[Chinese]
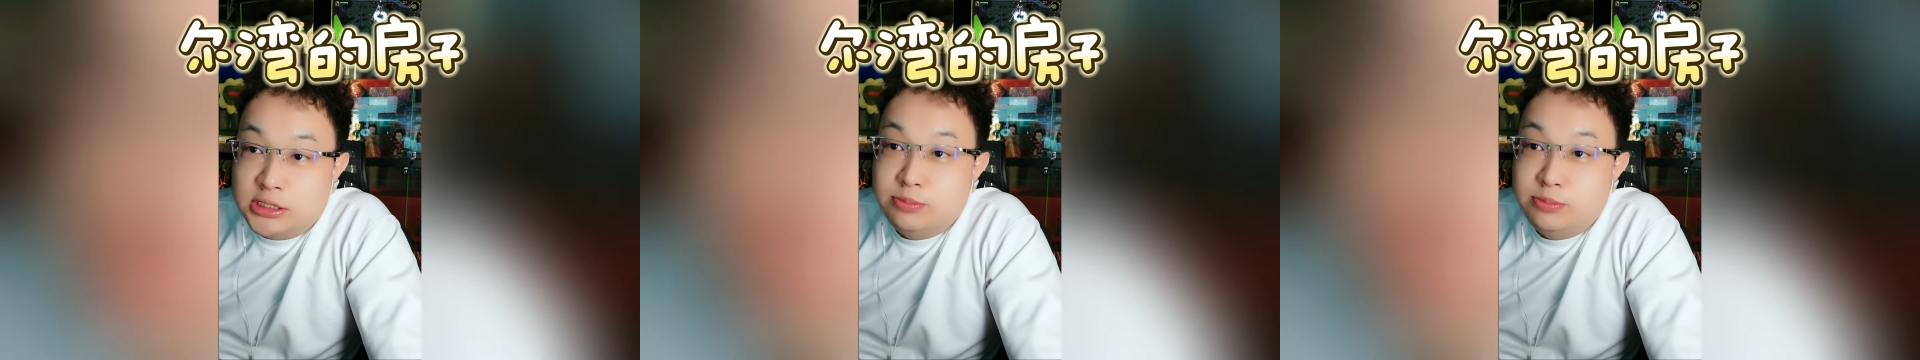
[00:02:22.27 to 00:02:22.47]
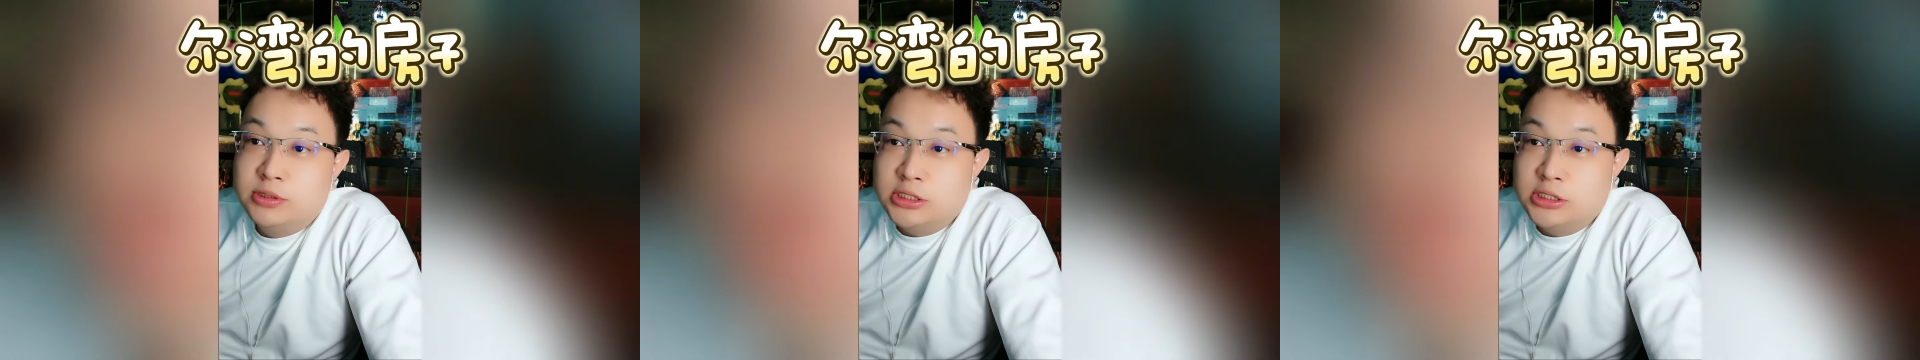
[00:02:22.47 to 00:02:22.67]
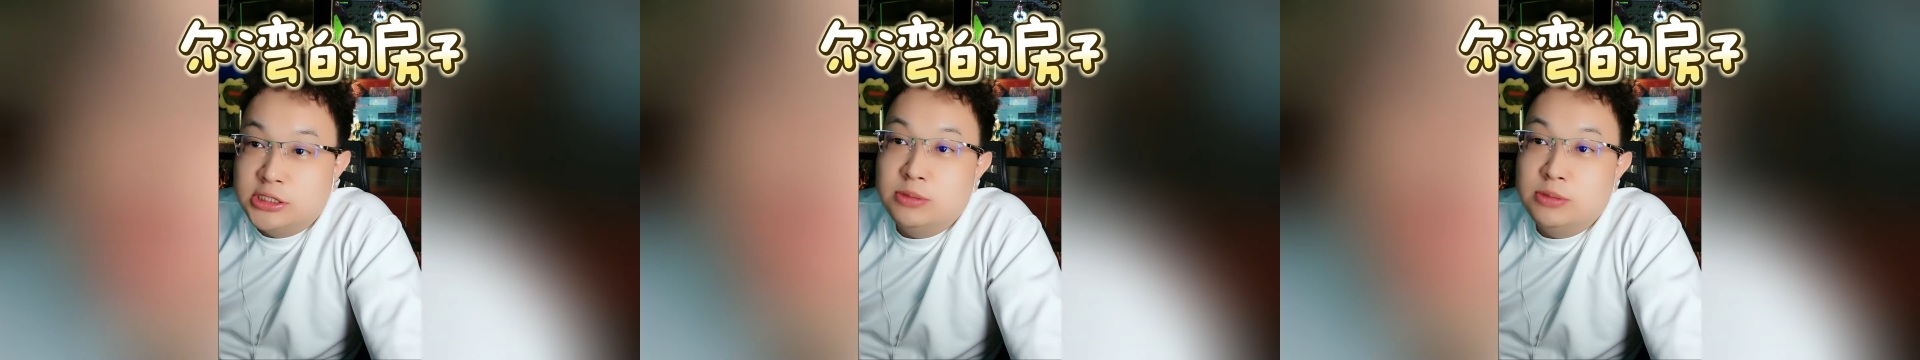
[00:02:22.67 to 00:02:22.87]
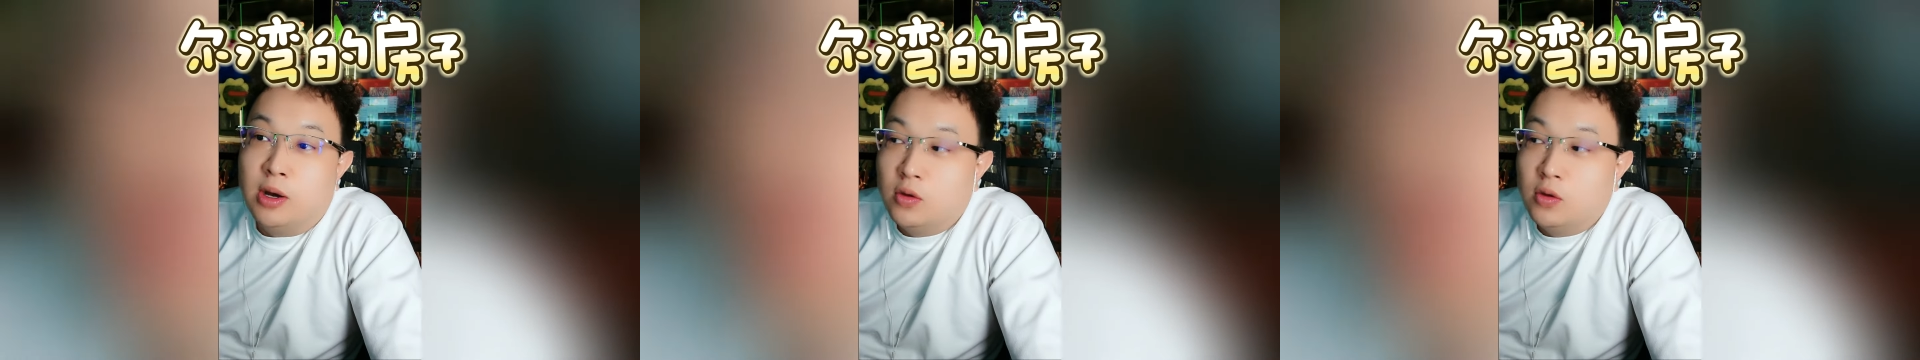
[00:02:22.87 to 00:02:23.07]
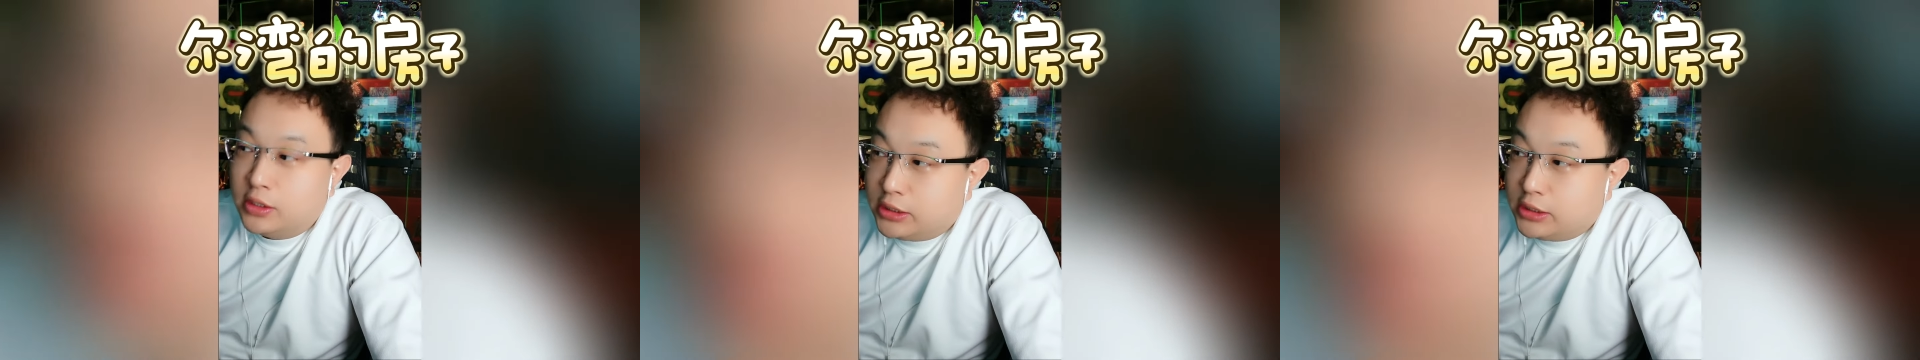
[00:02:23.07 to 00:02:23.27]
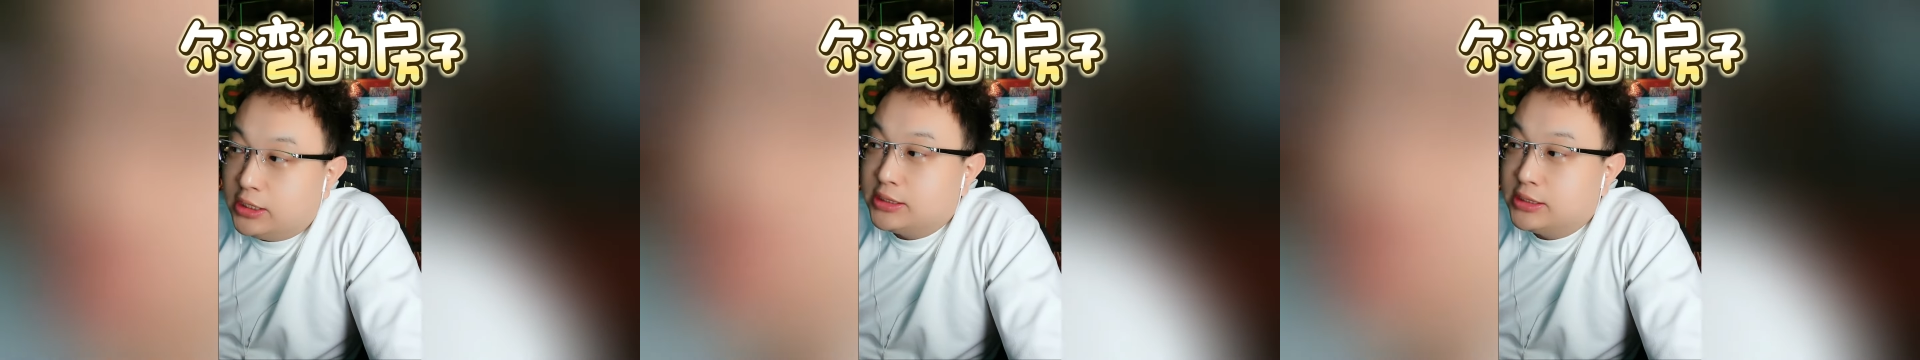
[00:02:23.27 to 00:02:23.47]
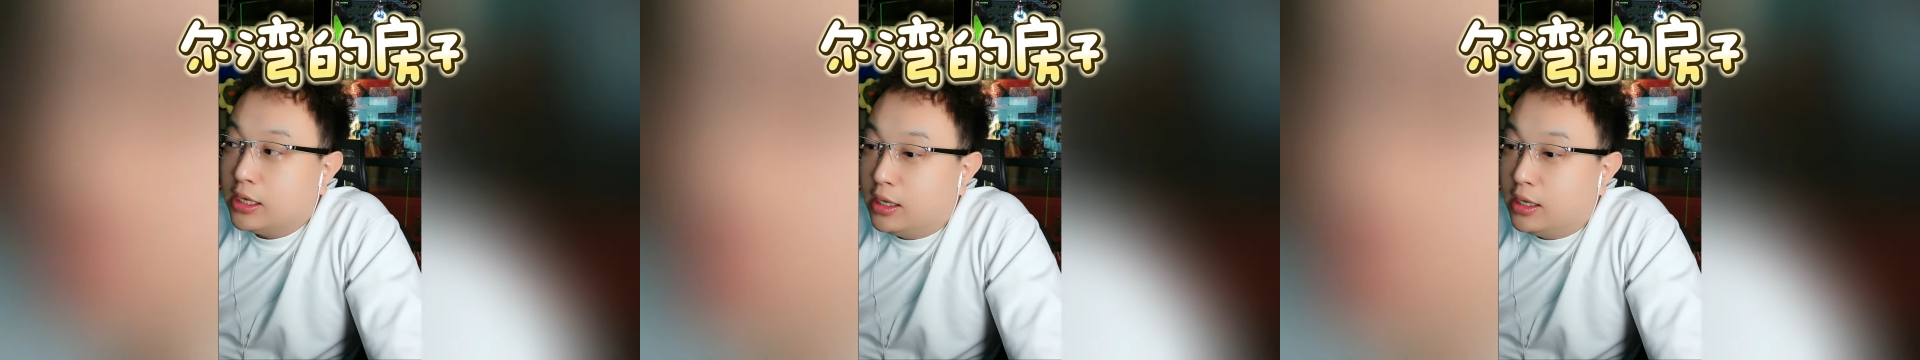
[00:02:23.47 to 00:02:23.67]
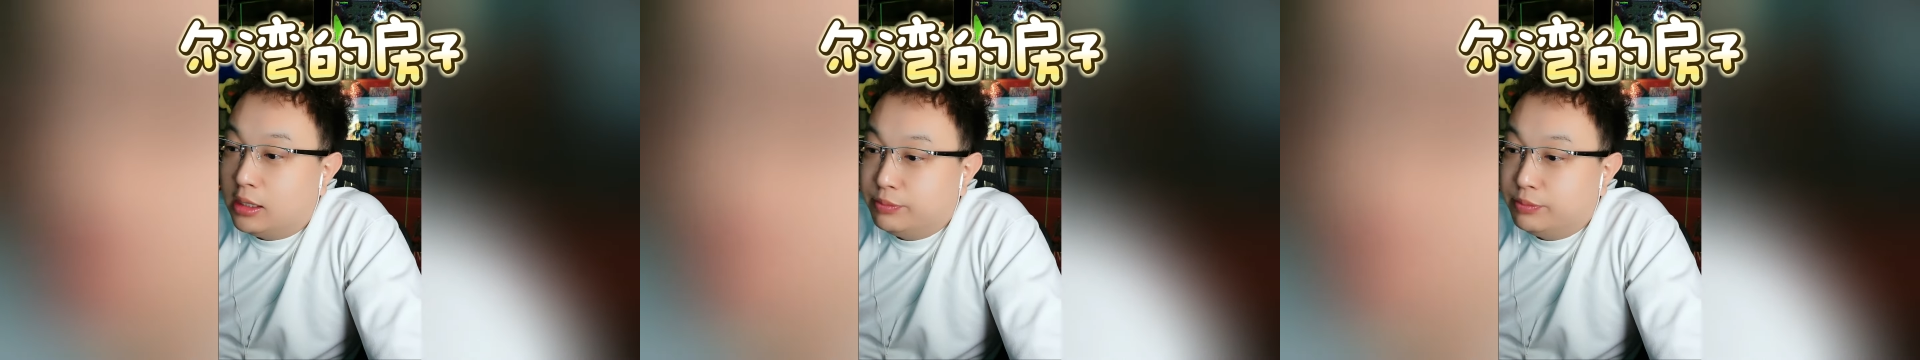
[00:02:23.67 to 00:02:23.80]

是金毛子，你可以再看看，